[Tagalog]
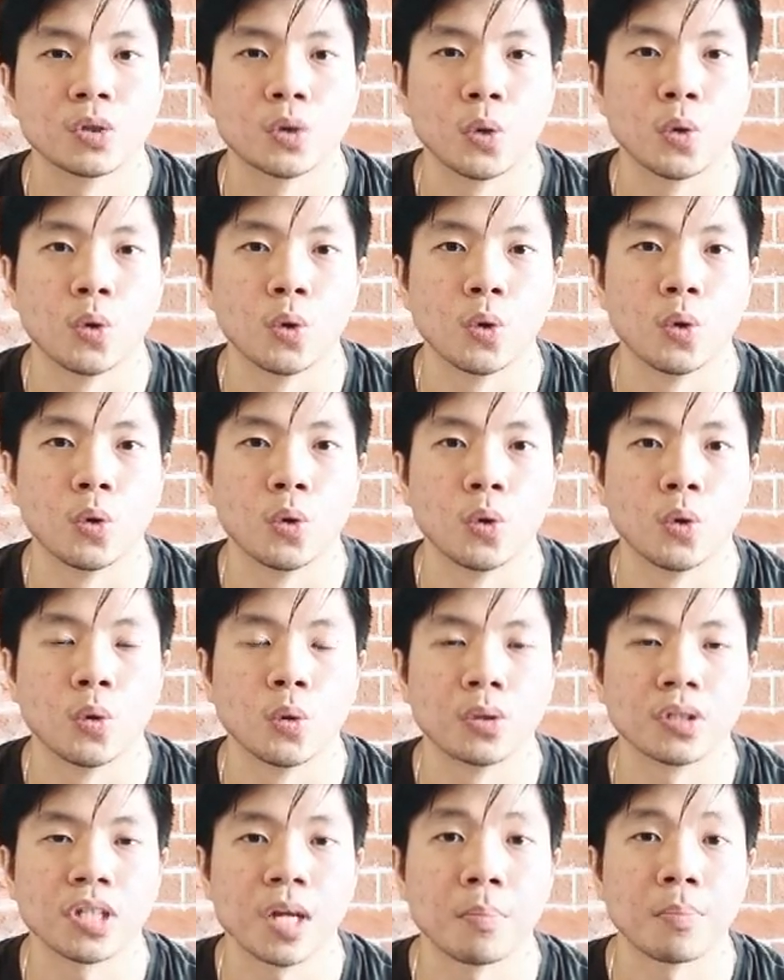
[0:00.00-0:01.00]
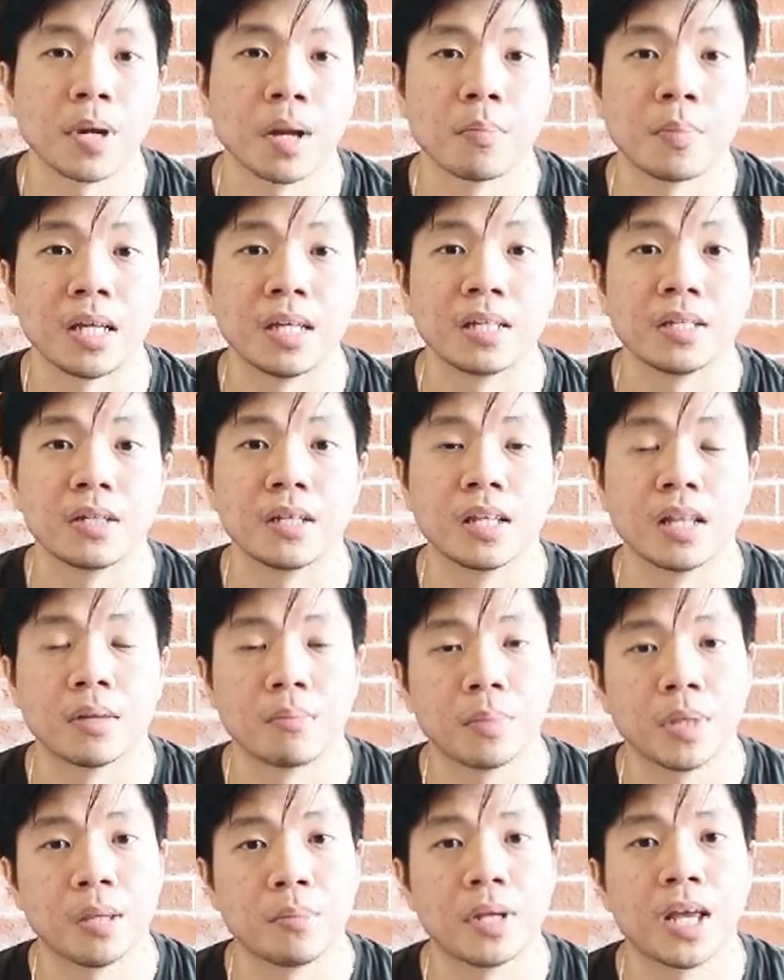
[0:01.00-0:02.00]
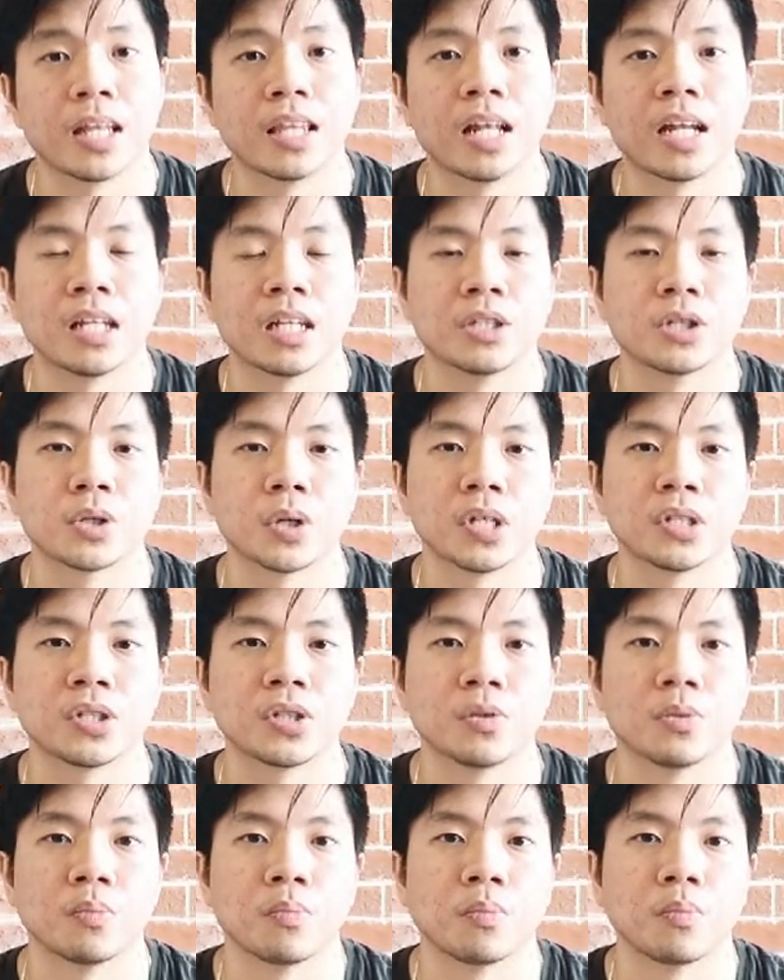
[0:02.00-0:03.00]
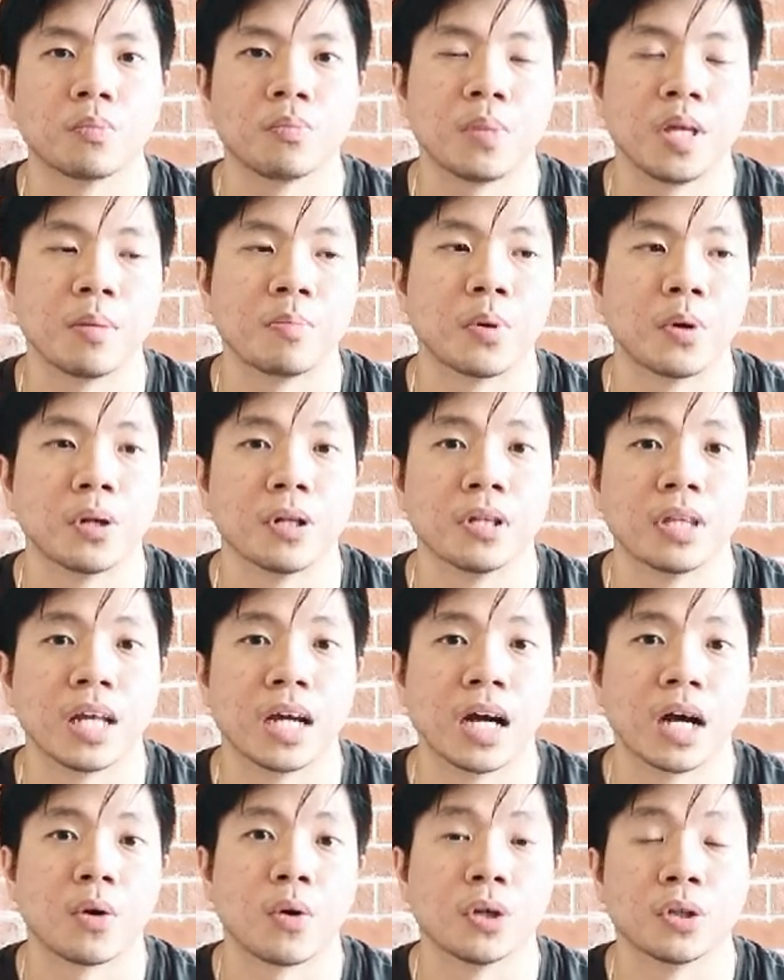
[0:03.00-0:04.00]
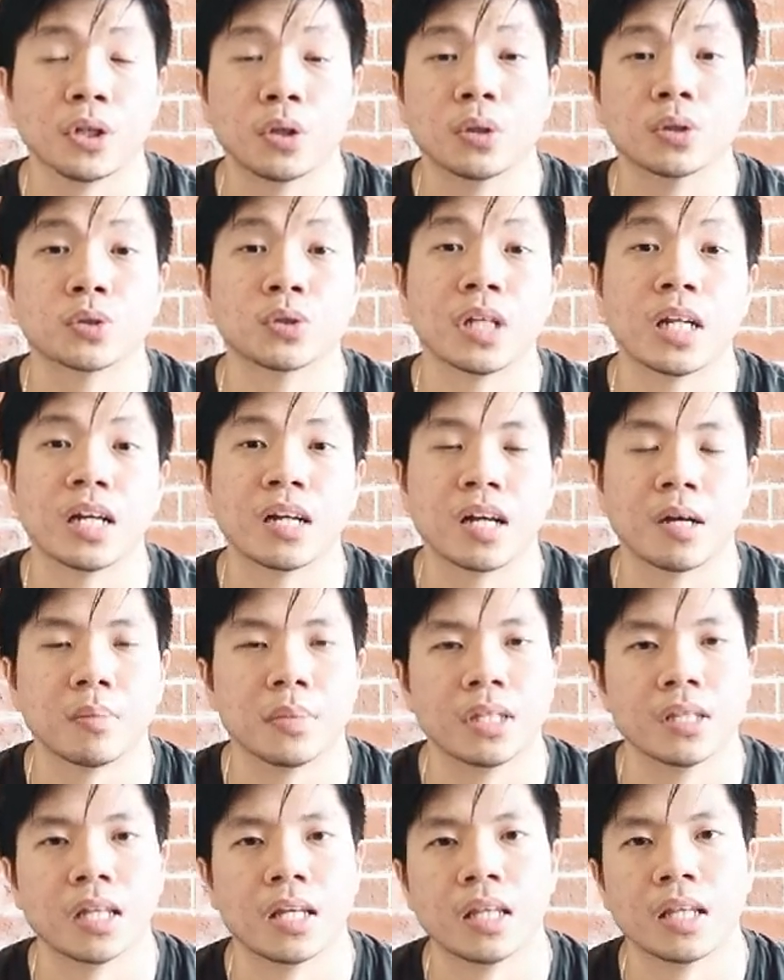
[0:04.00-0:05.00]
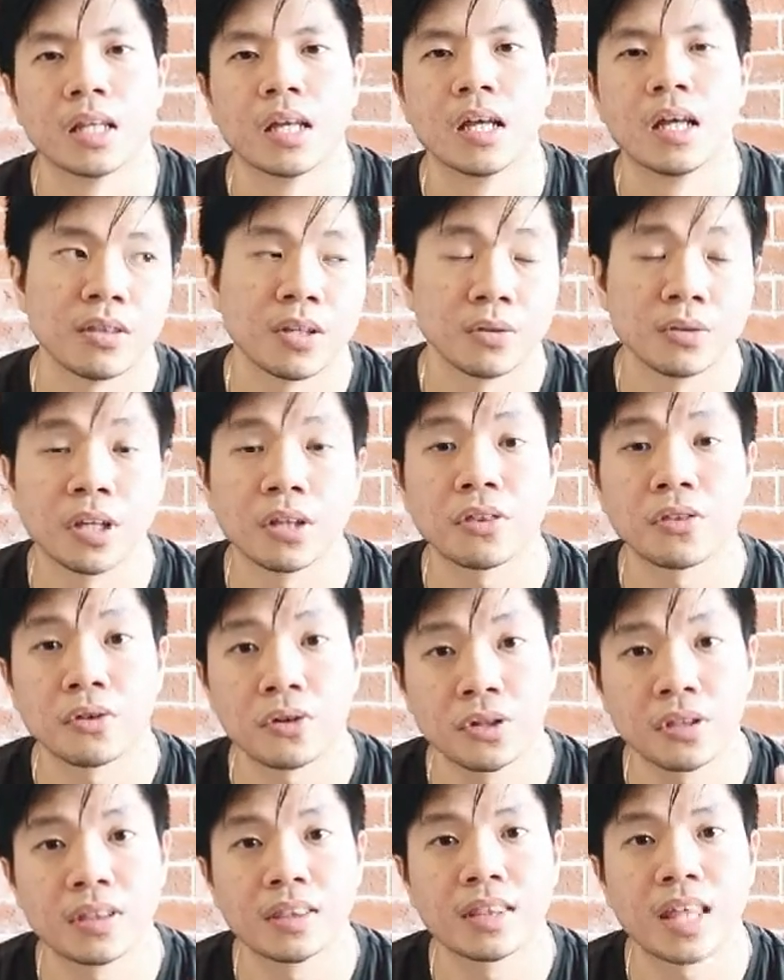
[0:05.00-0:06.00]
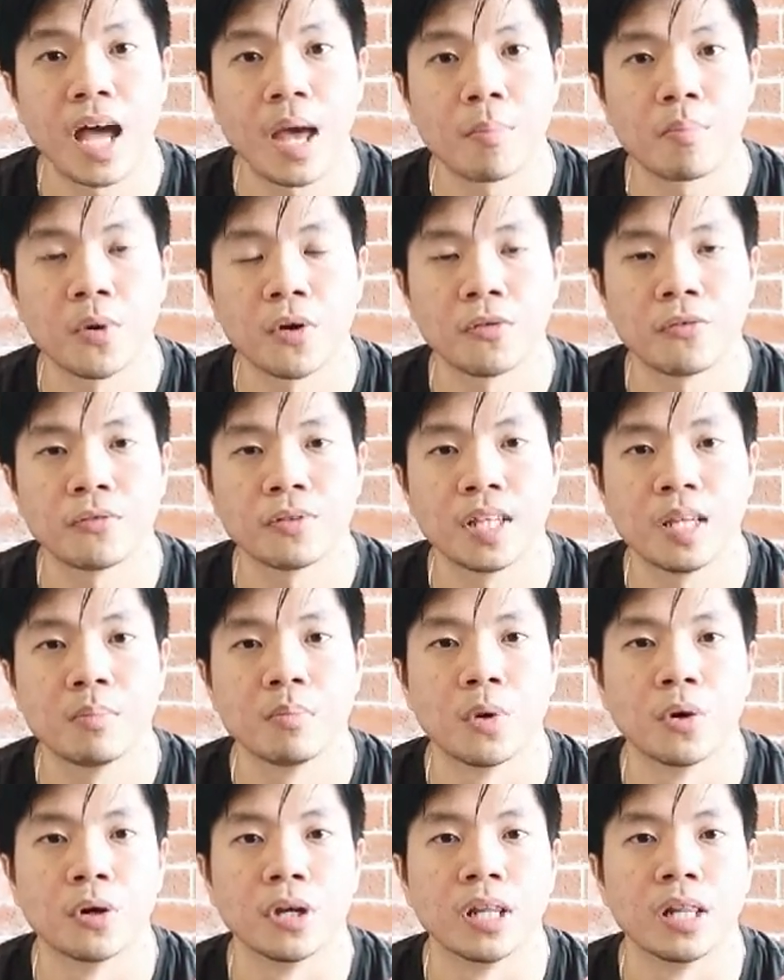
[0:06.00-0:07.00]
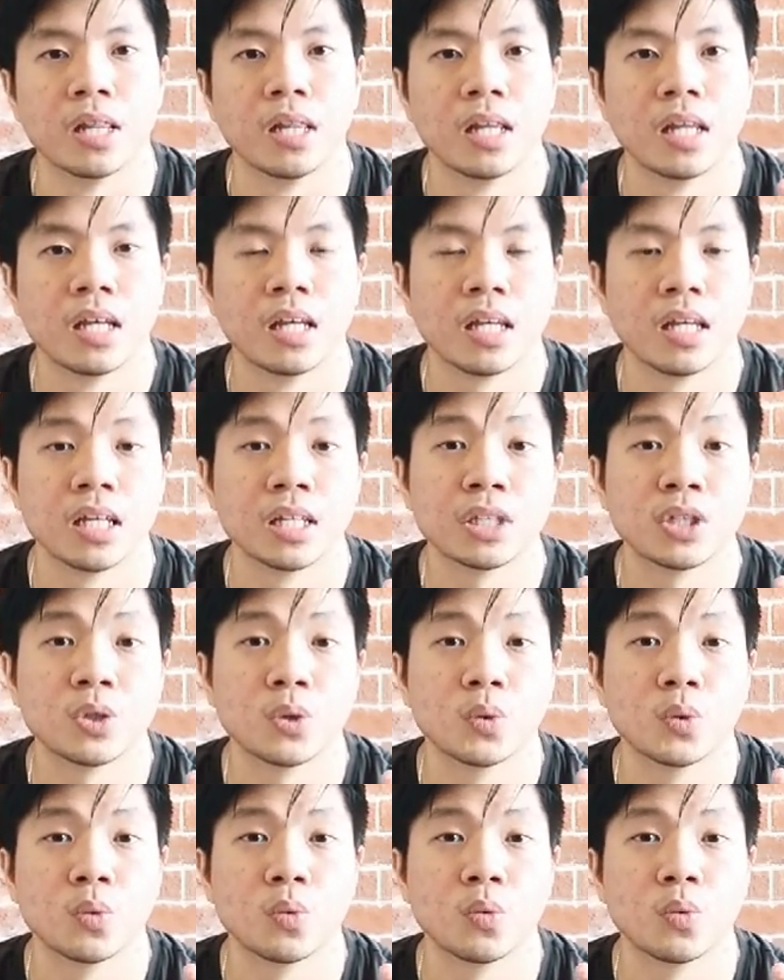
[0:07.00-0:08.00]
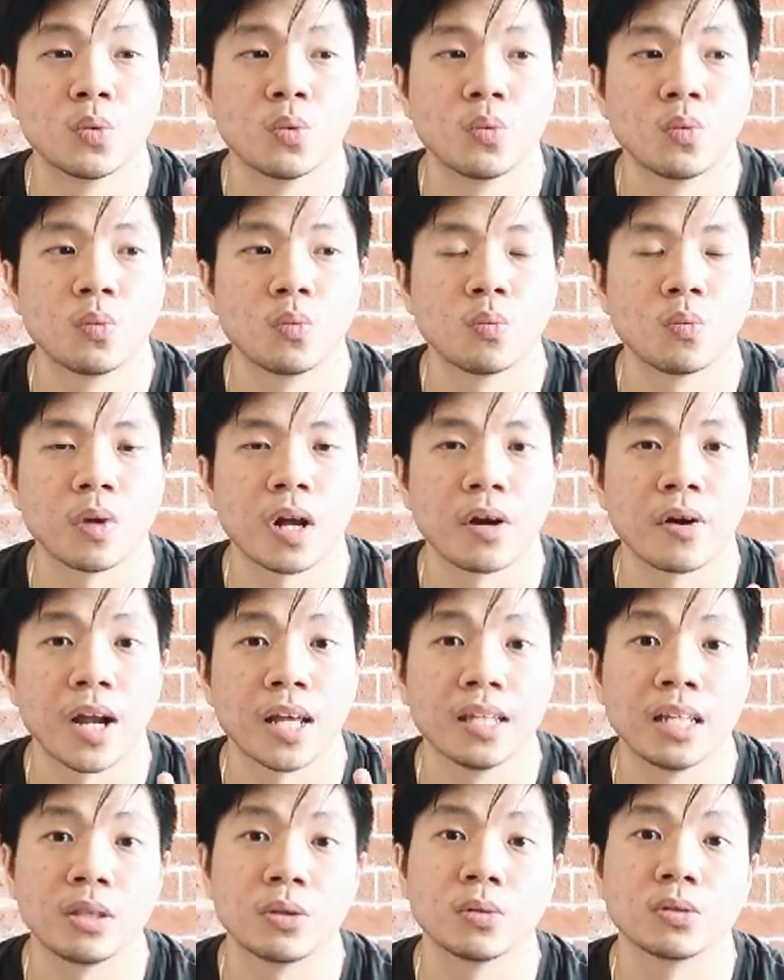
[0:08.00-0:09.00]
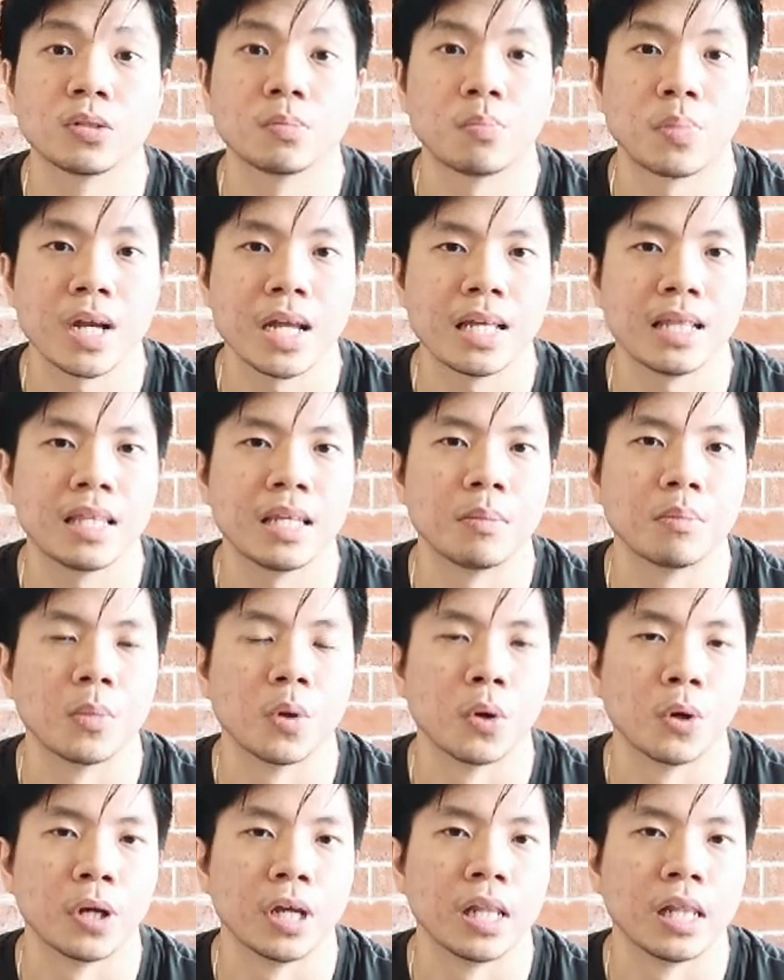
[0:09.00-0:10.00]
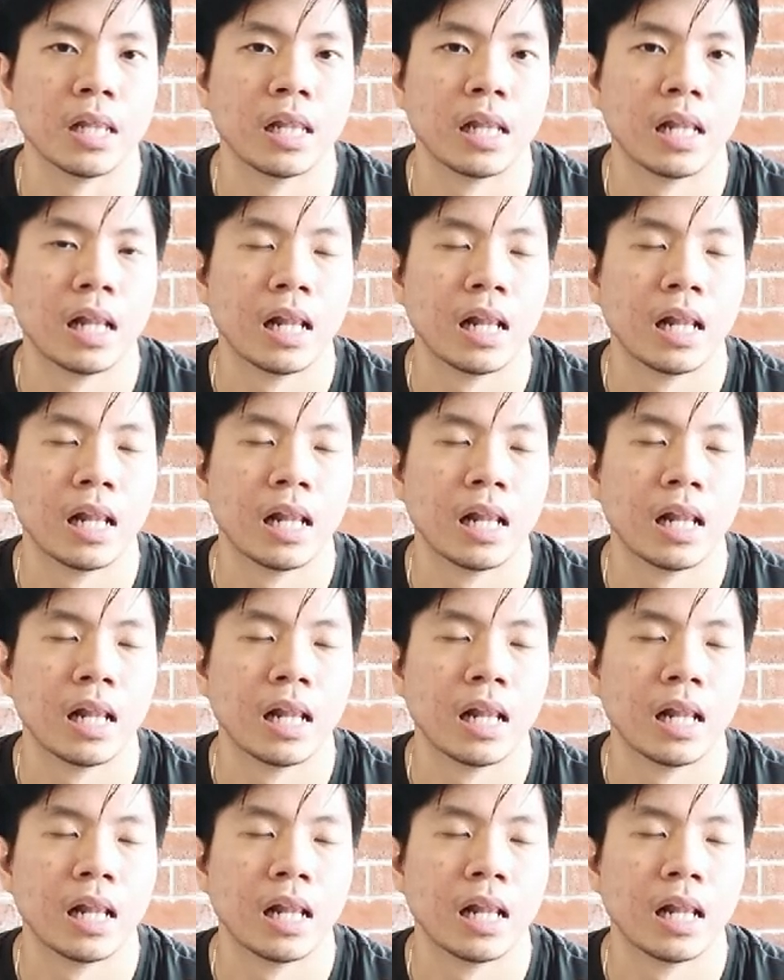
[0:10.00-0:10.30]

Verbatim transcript: So, syempre, may binibigyan nila ng choice yung people na kung ano yung gusto nilang gamitin. Now, the third type of neem oil is yung ready-to-spray neem oil.